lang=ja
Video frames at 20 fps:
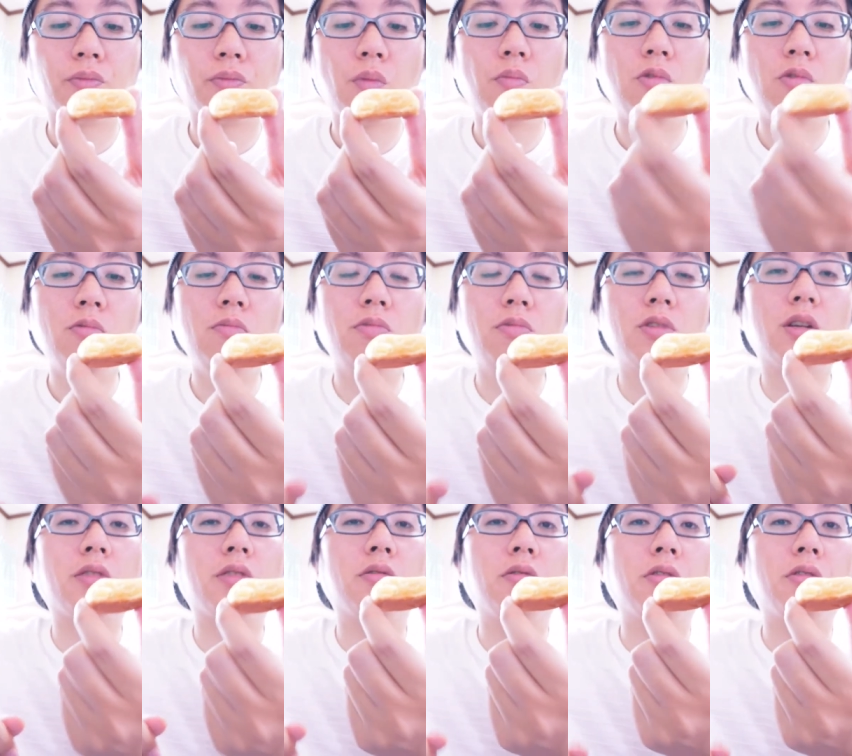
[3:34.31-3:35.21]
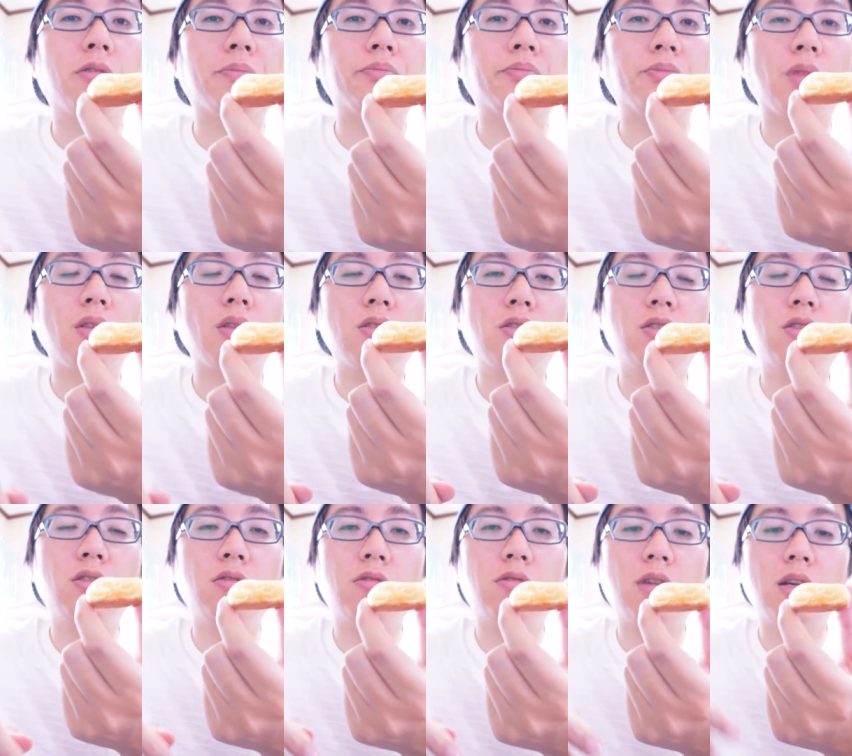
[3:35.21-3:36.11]
モンブランの
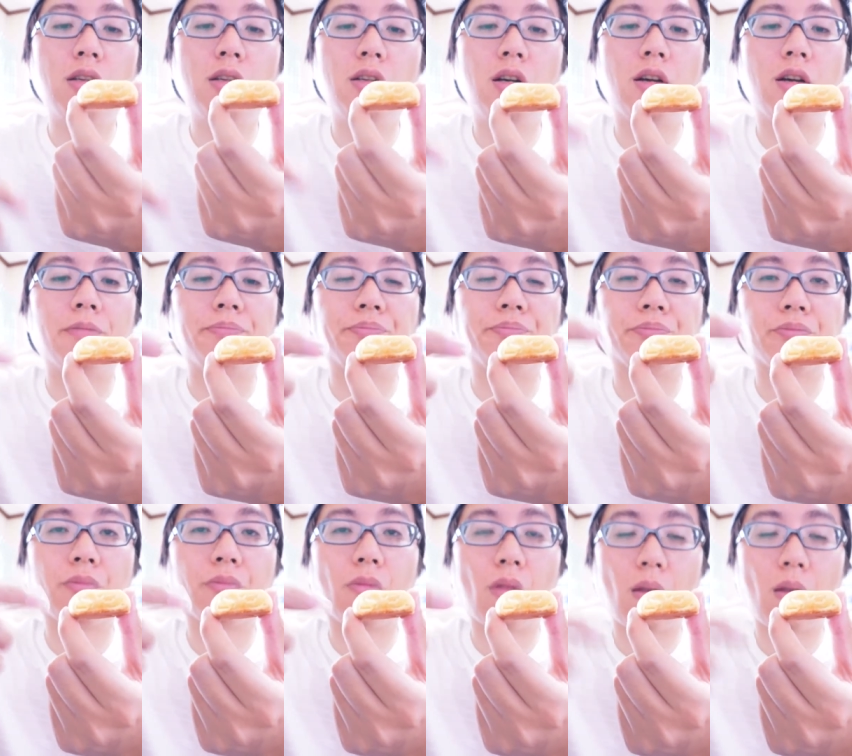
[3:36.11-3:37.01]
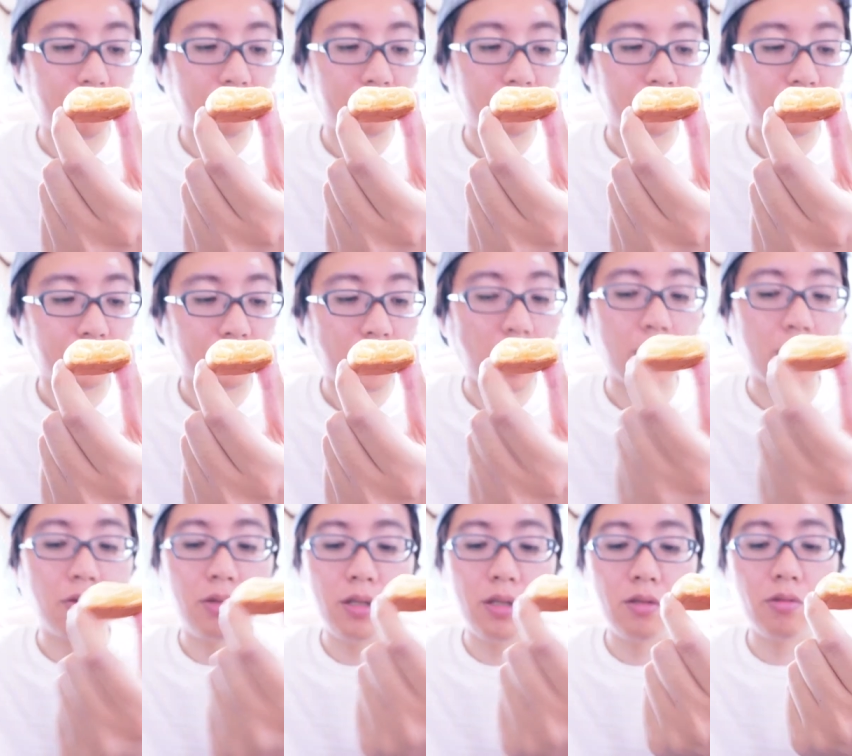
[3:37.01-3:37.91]
白あんが、あ、
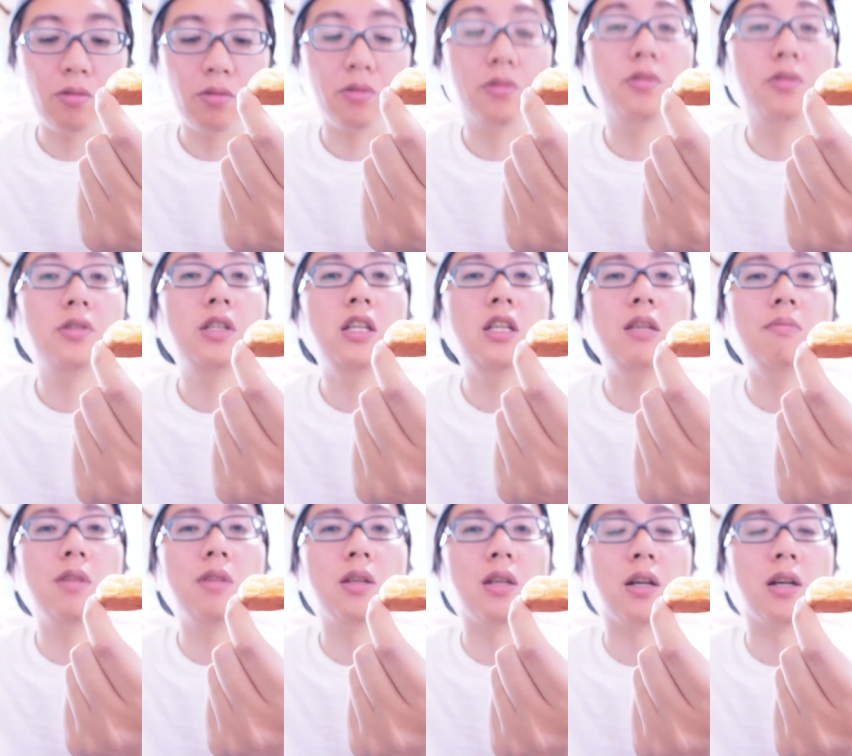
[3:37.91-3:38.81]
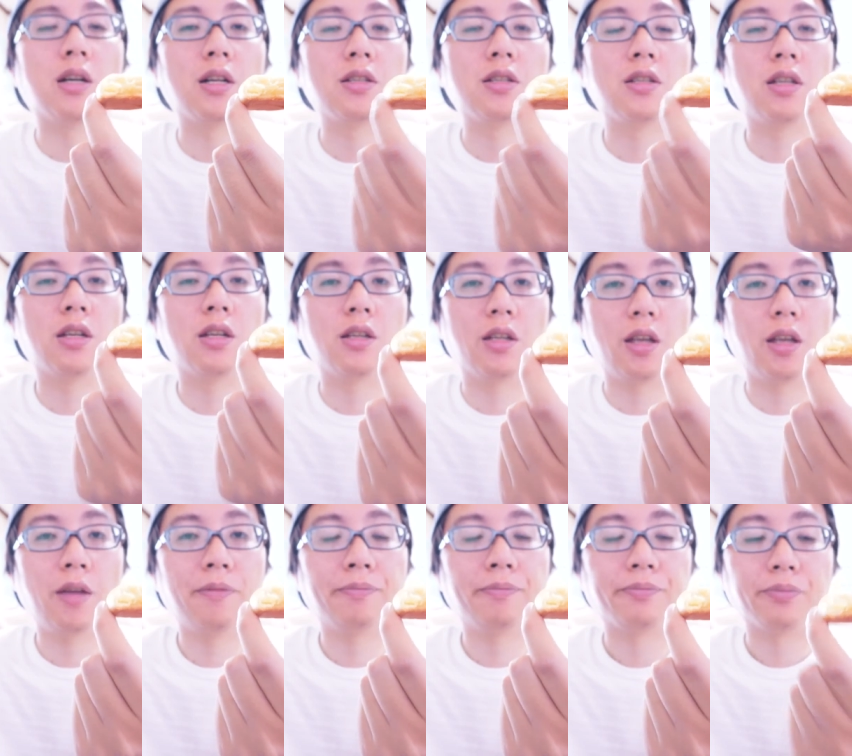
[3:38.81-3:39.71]
よりちょっとクリーミーな感じなんだ
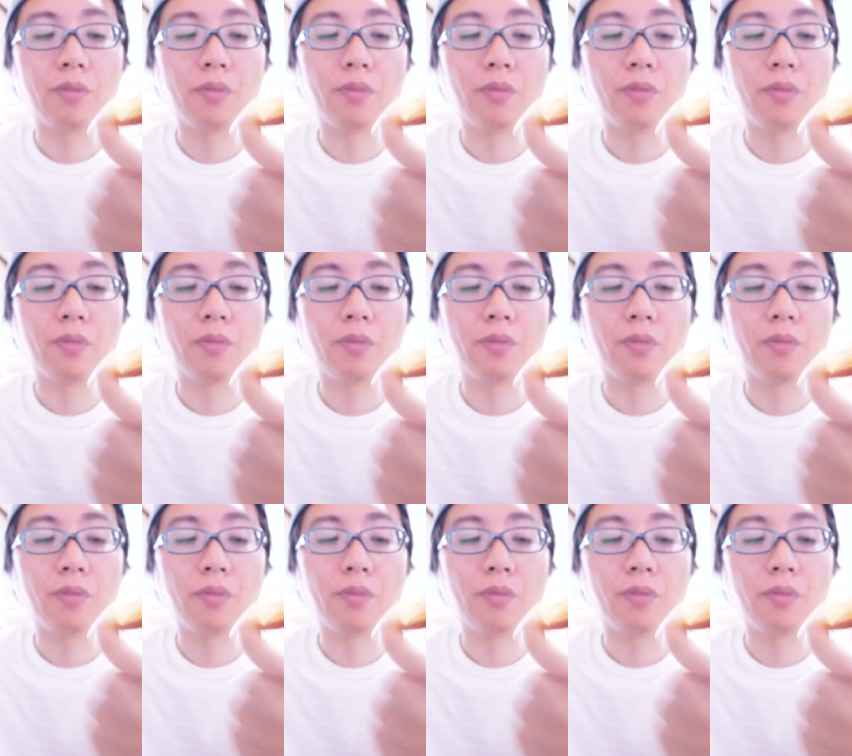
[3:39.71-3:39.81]
ね。